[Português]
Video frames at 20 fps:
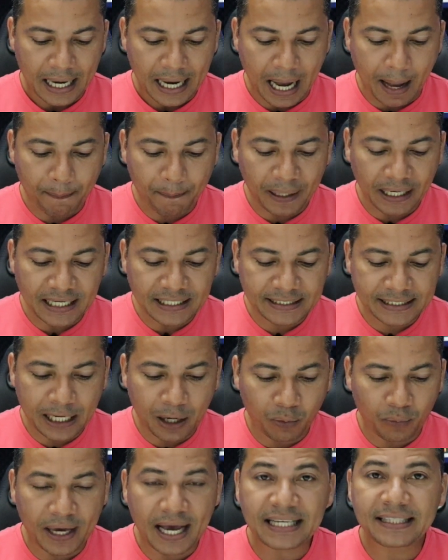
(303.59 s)

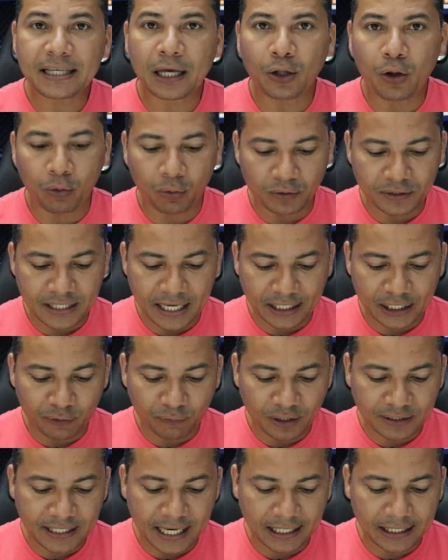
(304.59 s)
Apareceu essa logozinha que
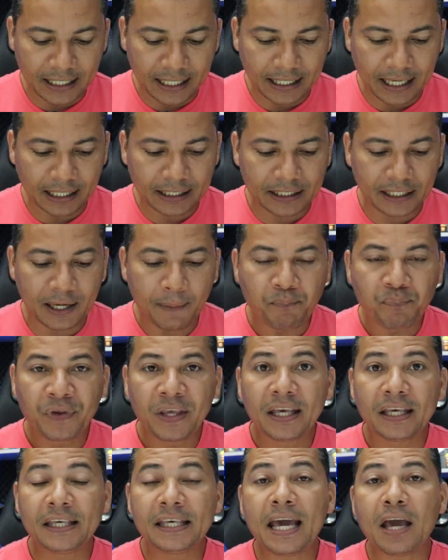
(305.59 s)
você clica aqui
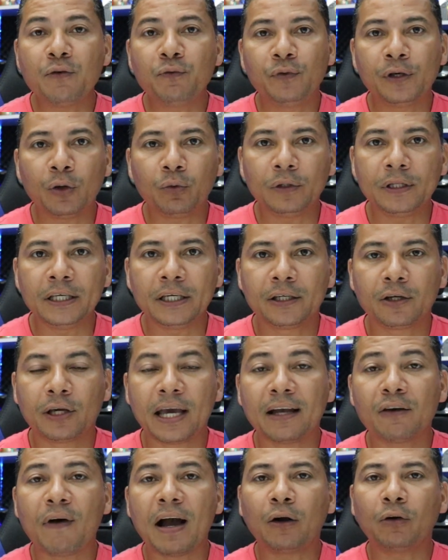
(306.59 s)
e envia o link. O
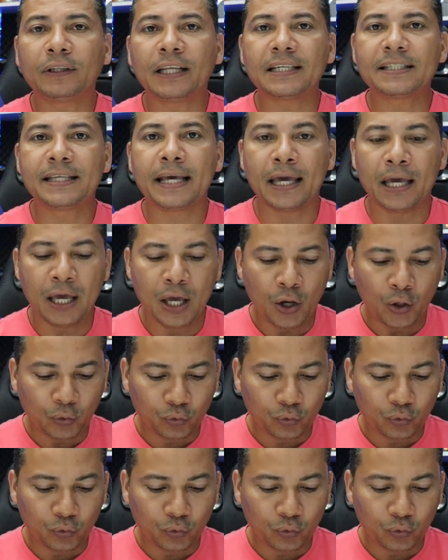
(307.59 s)
que, que vai acontecer?